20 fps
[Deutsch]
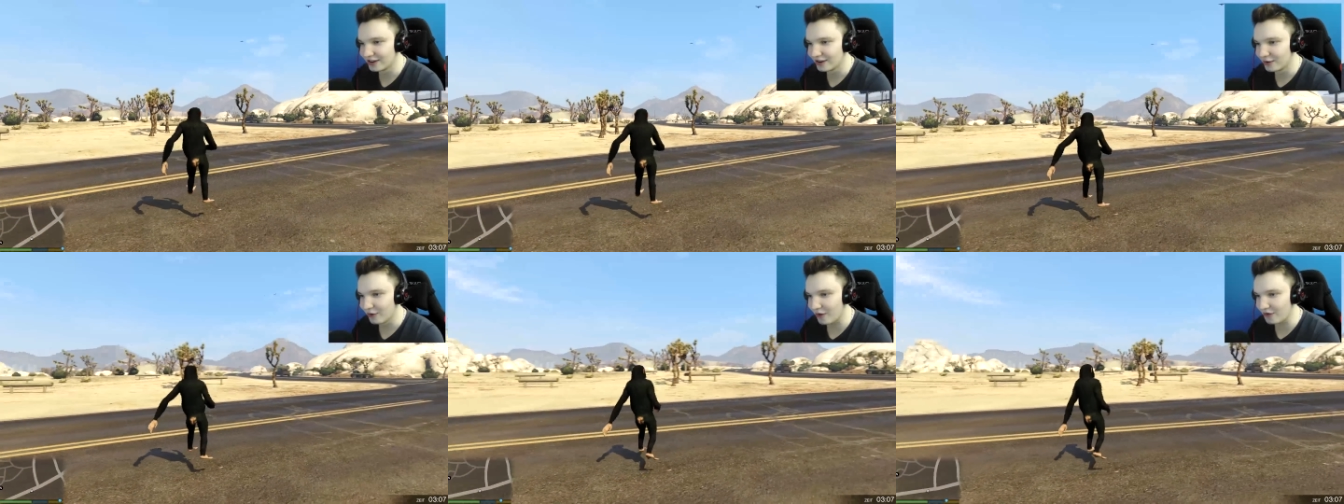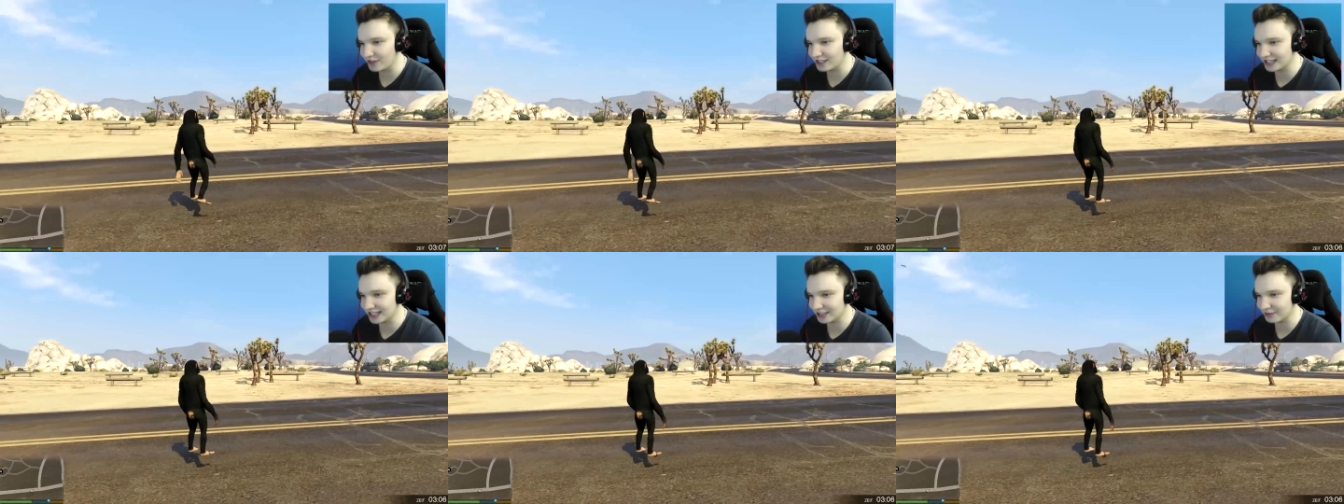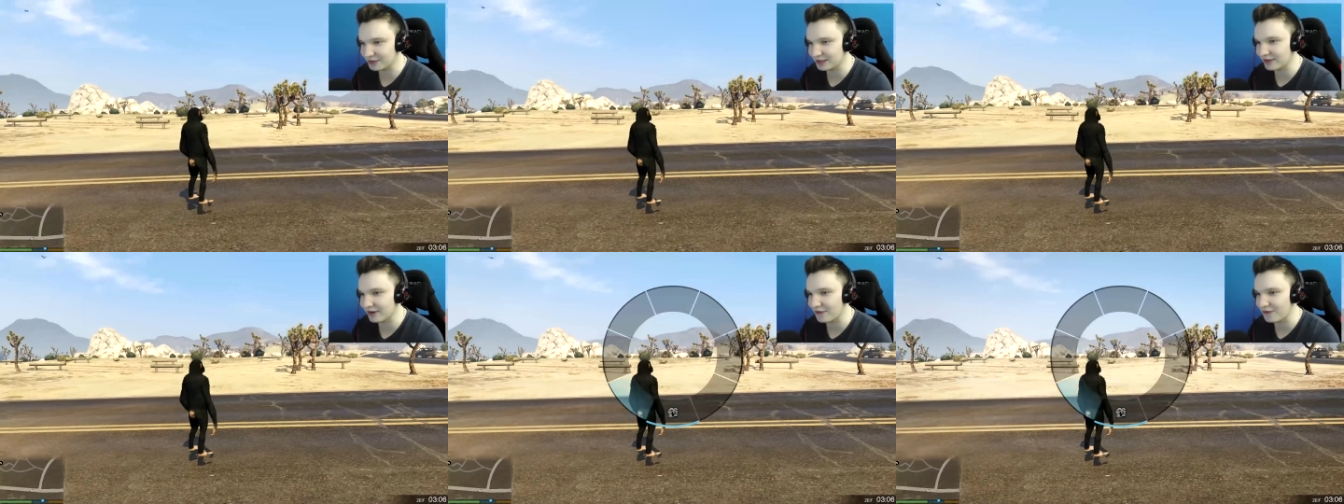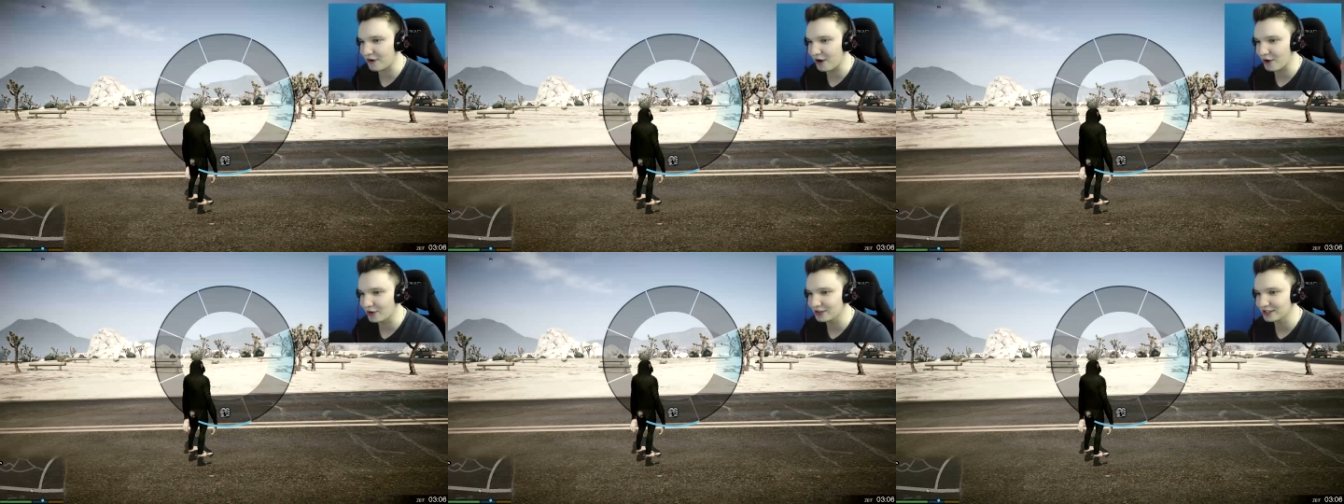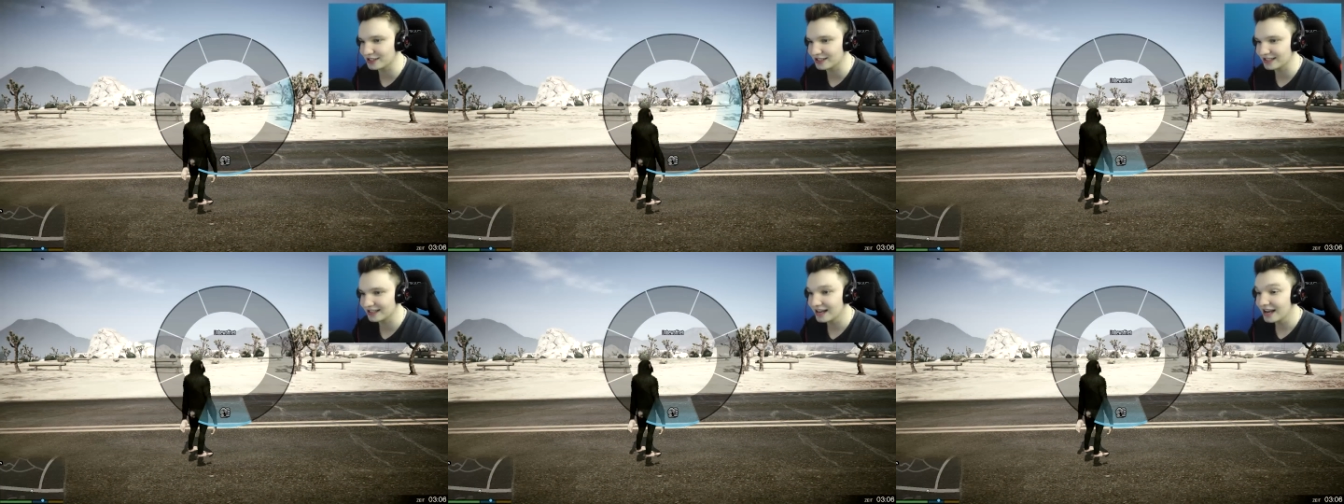Wow, wie sieht das mit der Waffe
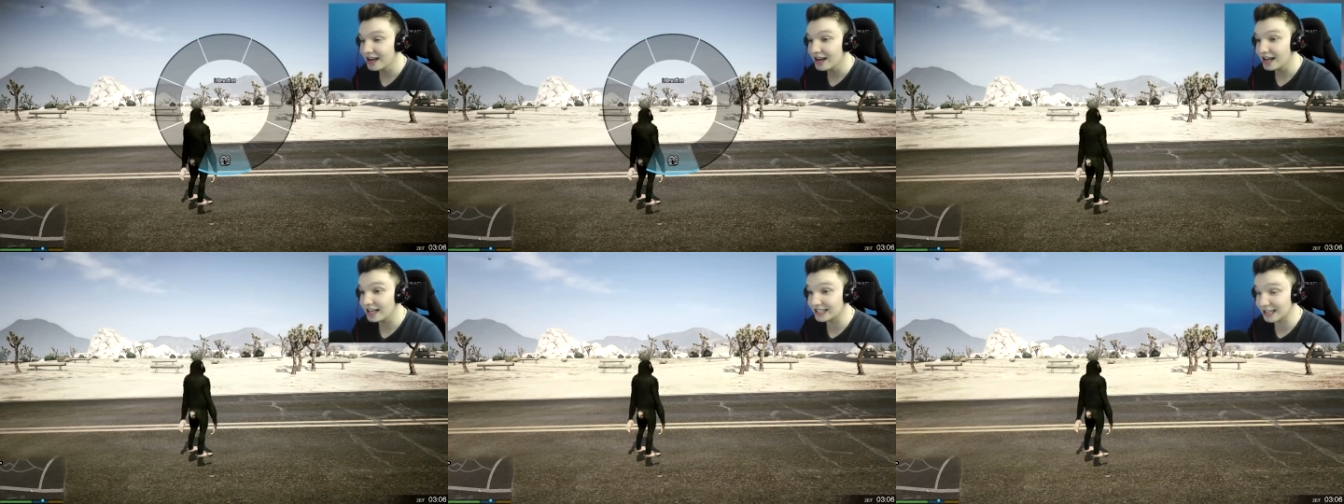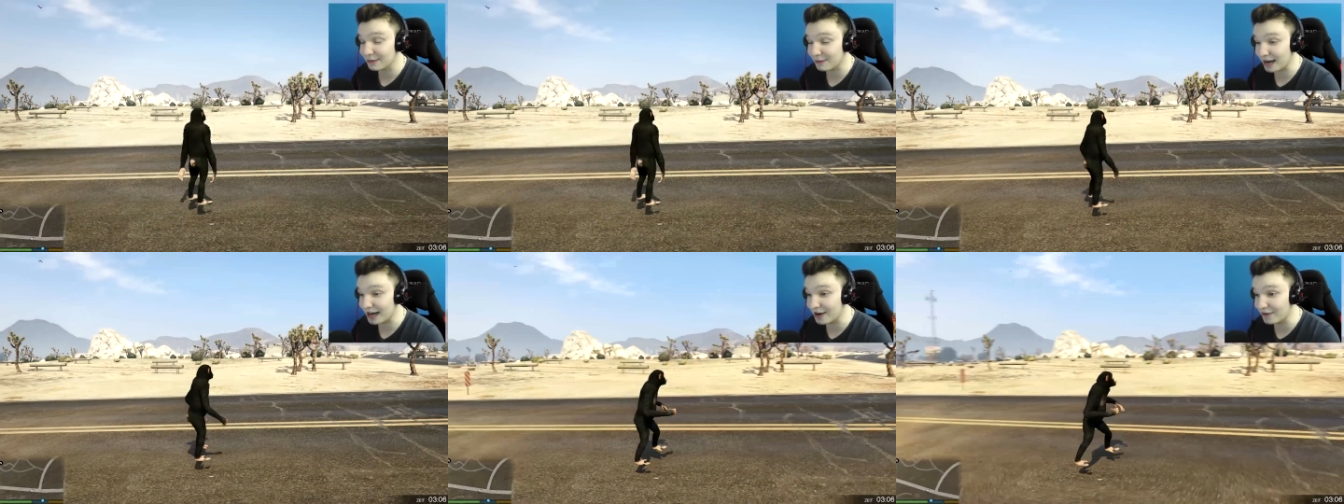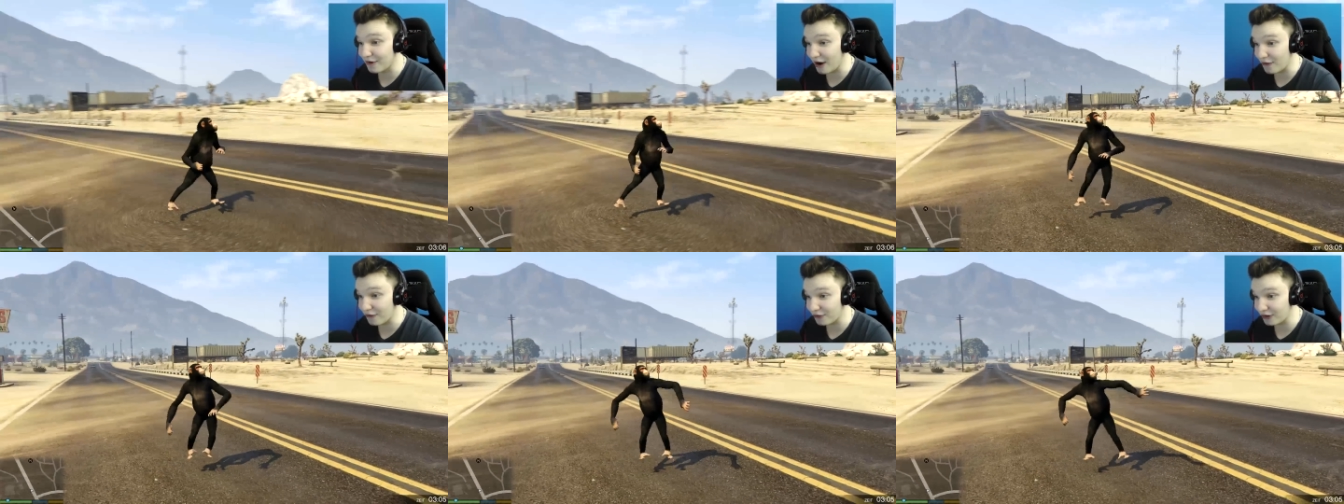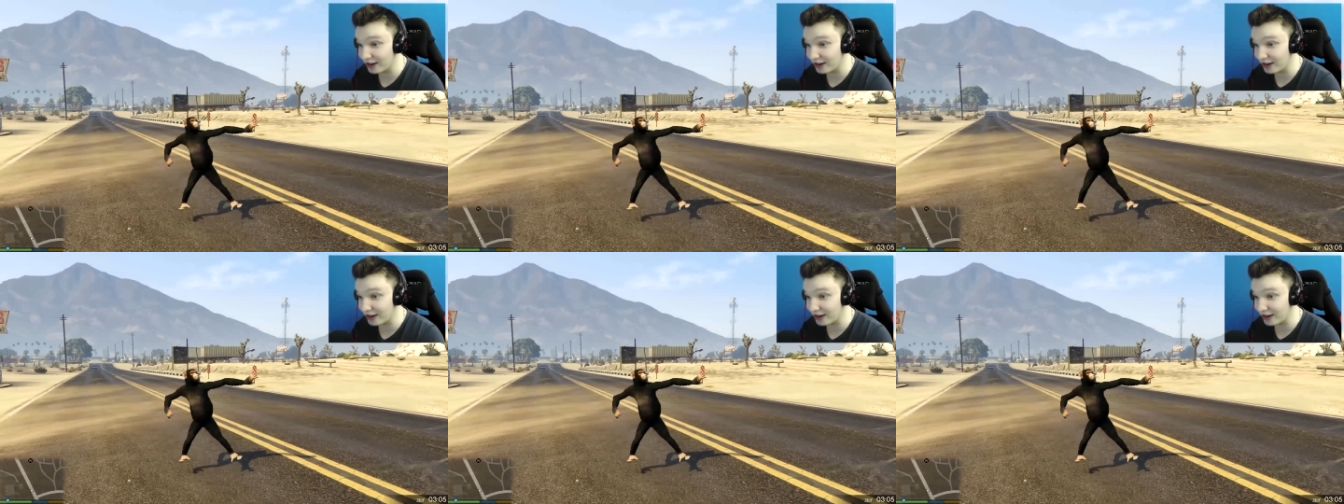aus? Ich habe keine Waffen?